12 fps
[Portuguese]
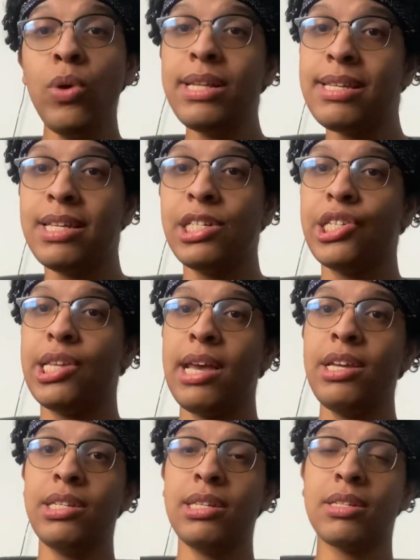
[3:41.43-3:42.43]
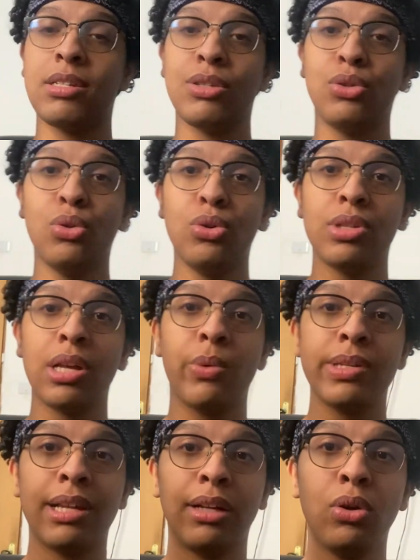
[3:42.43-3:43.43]
das exigências do
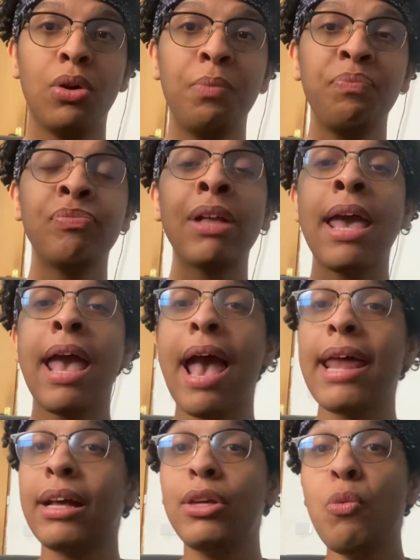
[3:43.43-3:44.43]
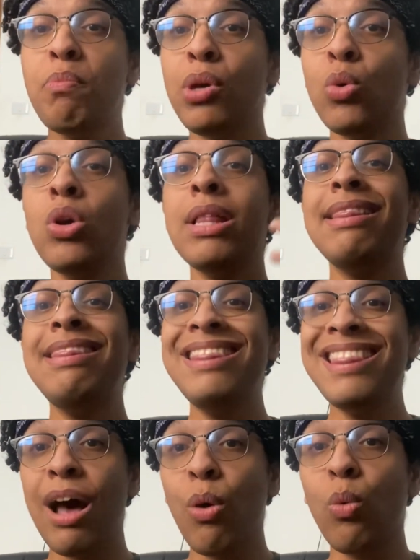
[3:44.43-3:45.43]
sequestrador era que o Bill
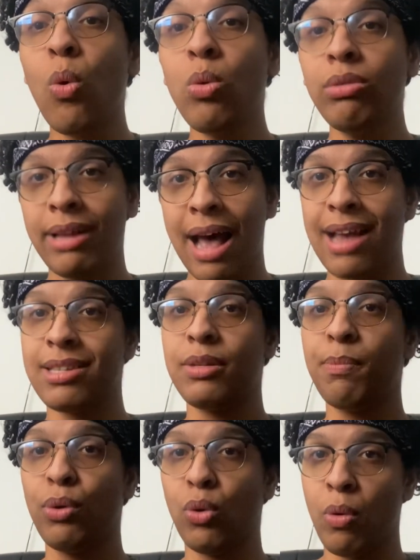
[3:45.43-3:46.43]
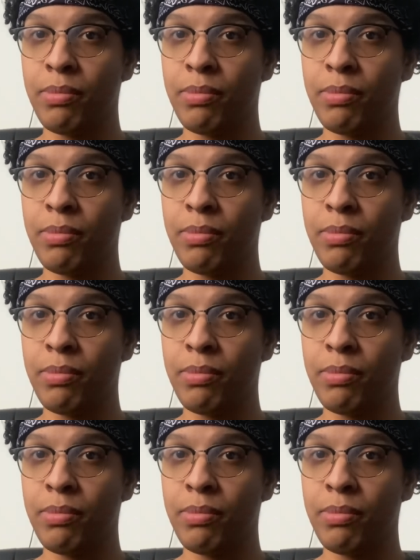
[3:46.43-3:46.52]
não contasse para